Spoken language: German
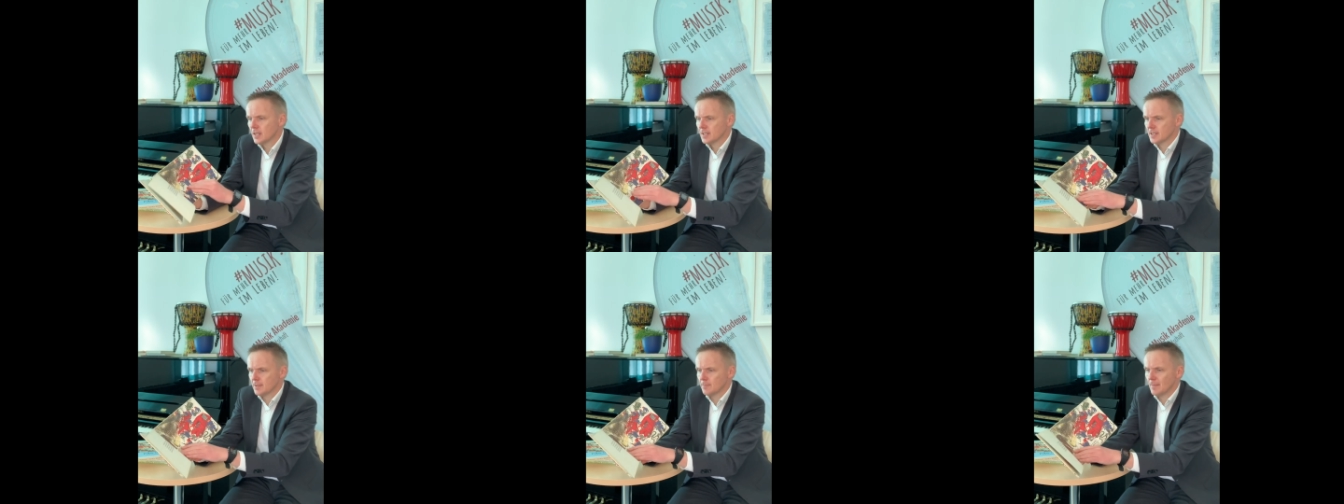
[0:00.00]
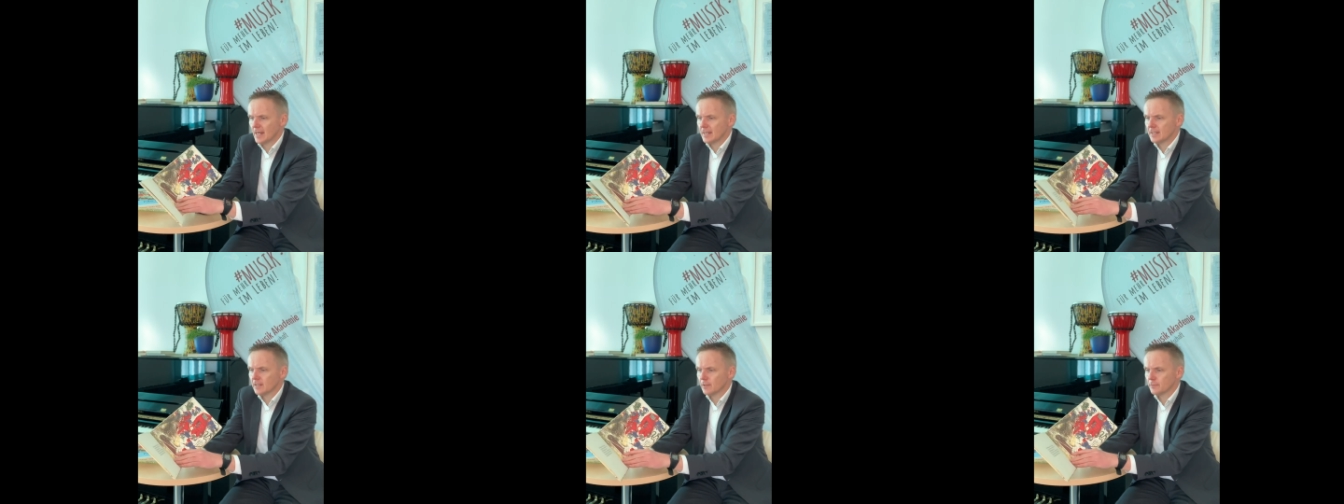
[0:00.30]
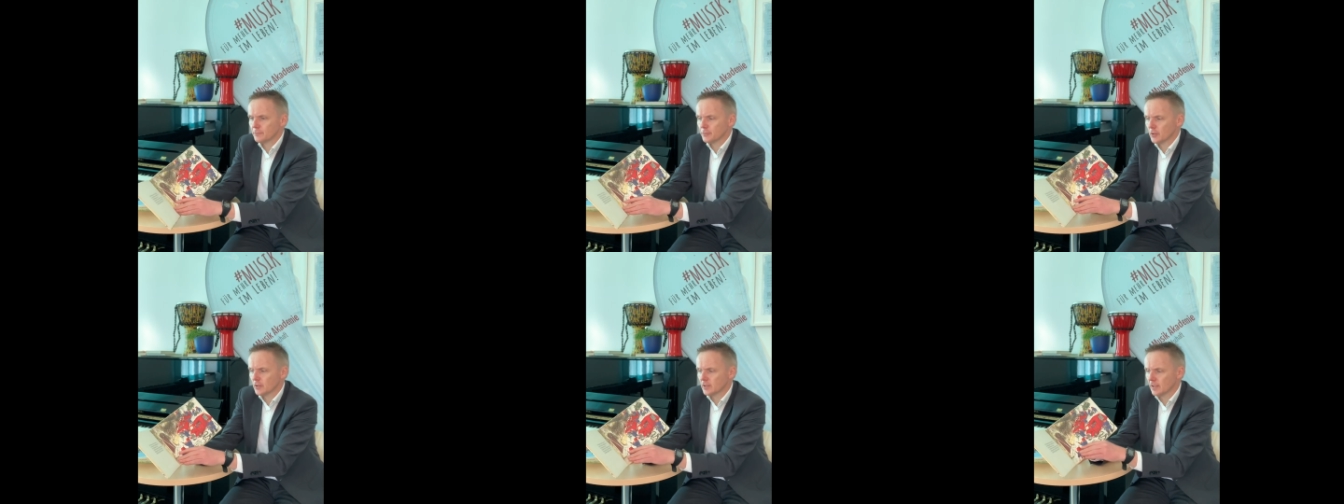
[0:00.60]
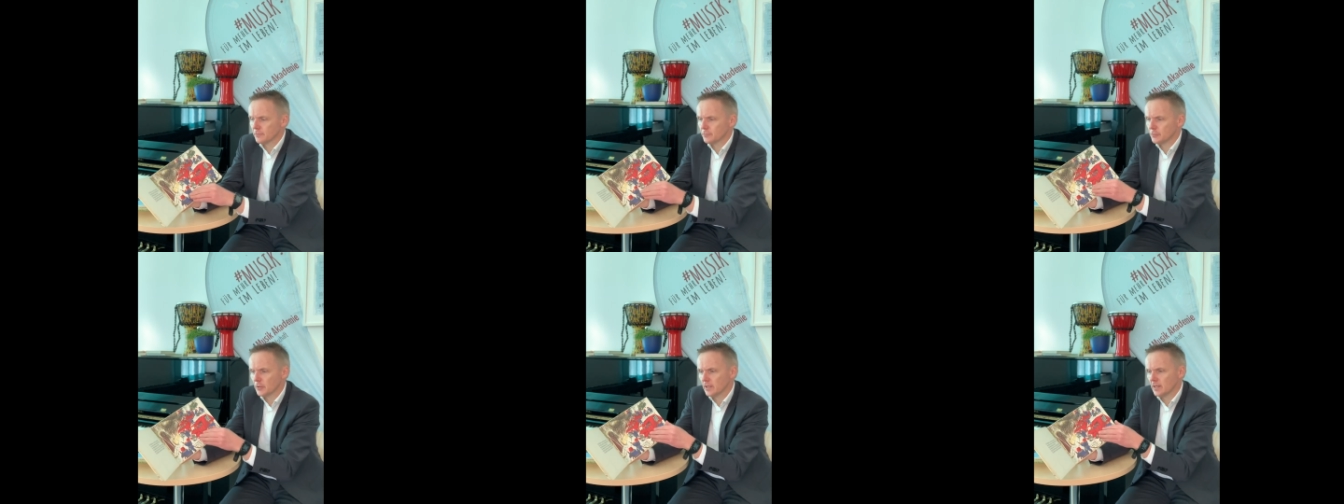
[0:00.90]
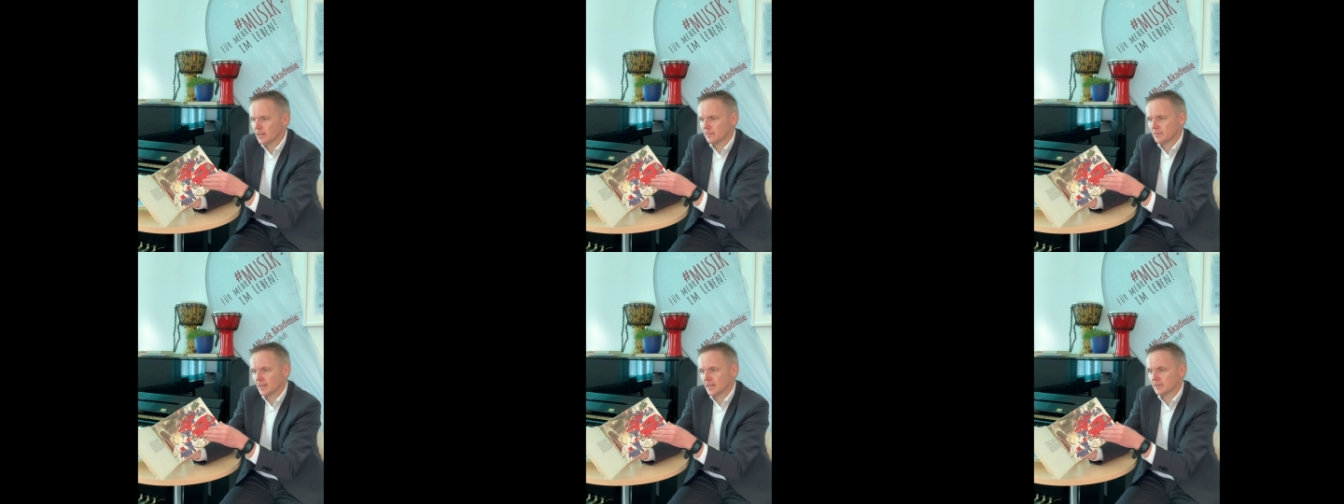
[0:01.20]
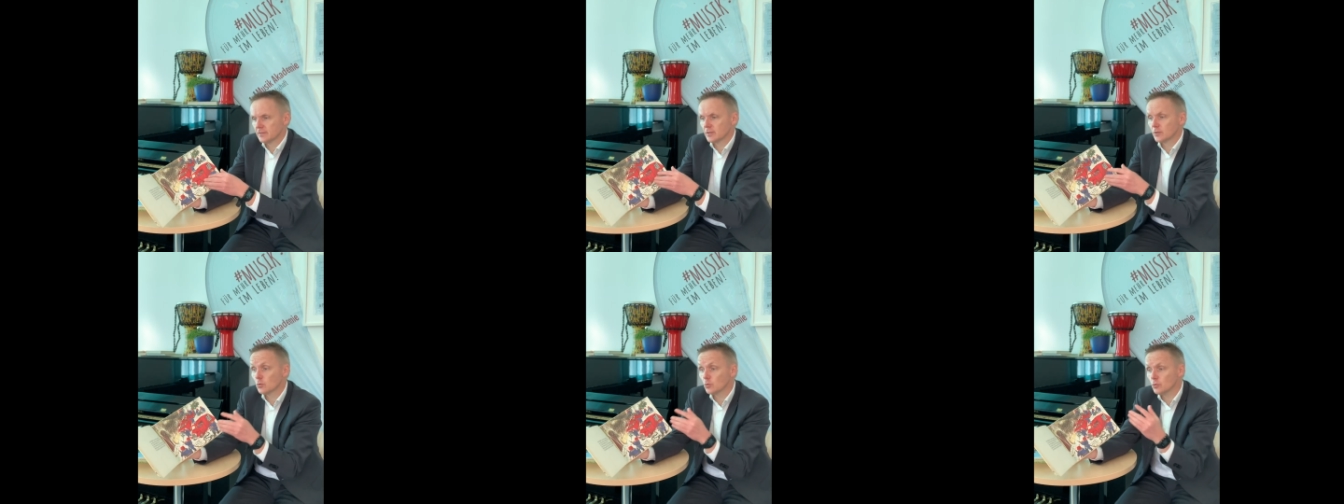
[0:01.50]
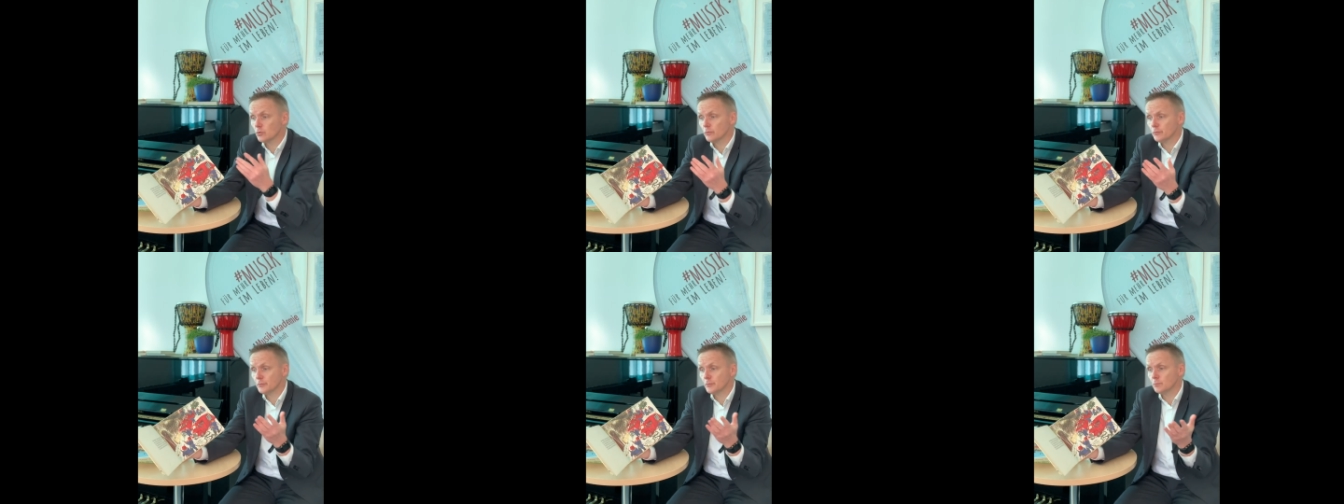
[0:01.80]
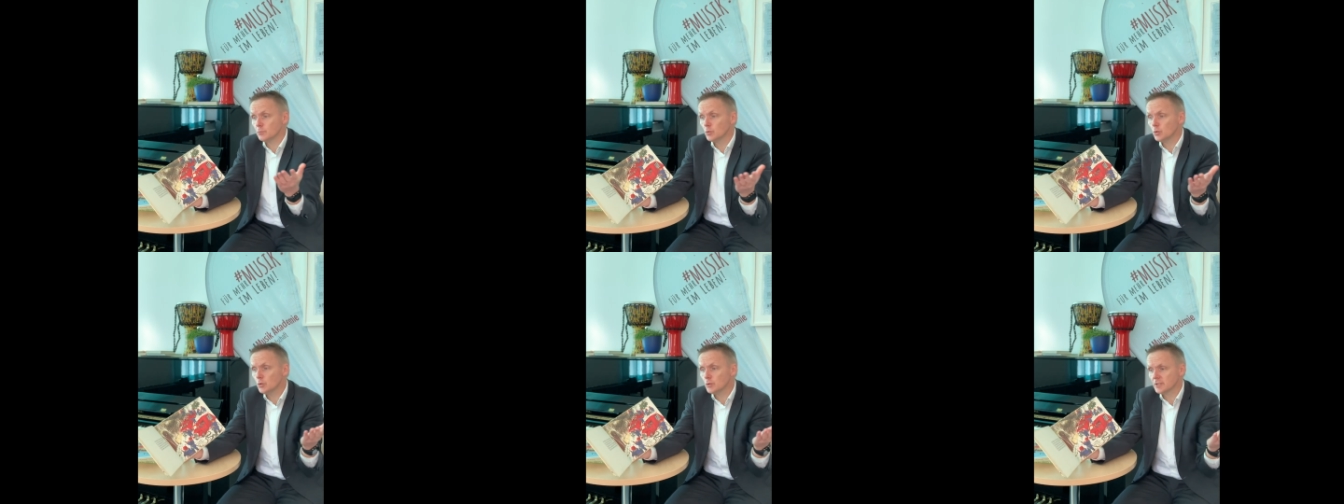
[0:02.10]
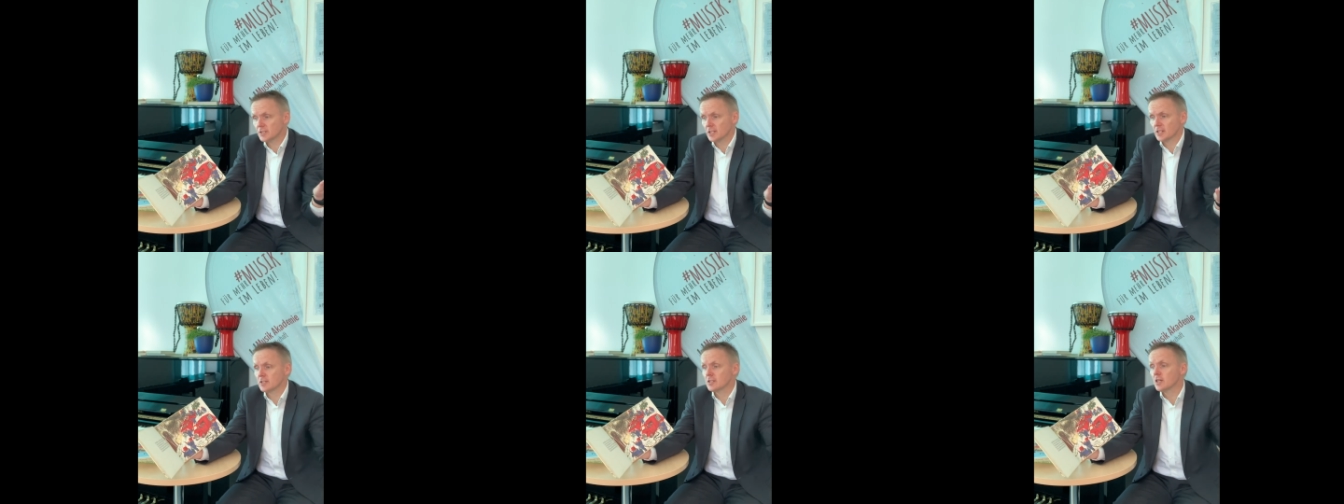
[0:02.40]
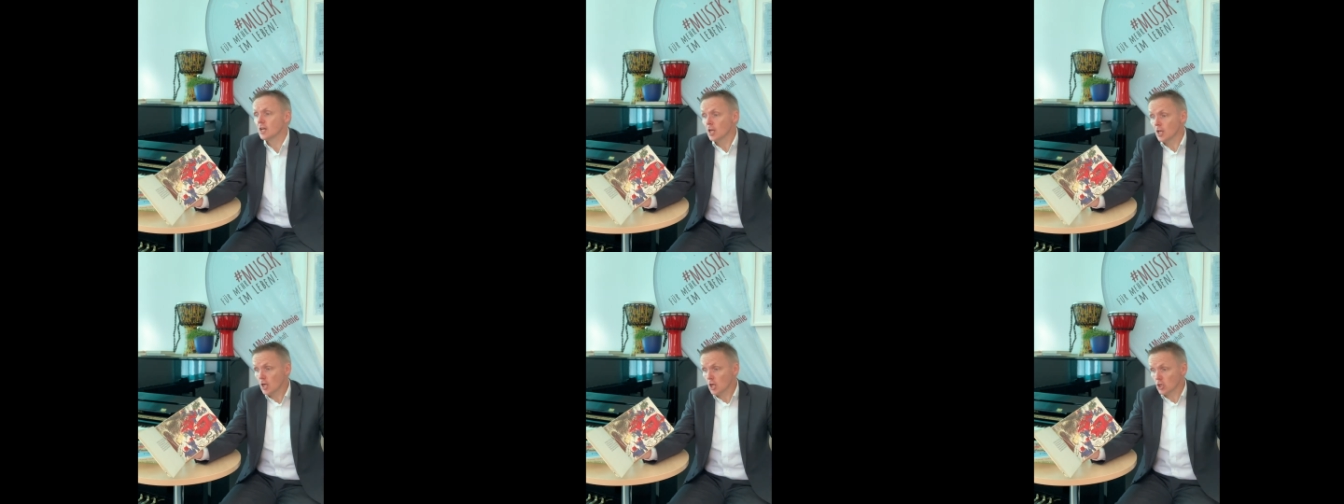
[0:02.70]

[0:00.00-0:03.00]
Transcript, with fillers: Die Männer von der Feuerwehr, sie rufen mutig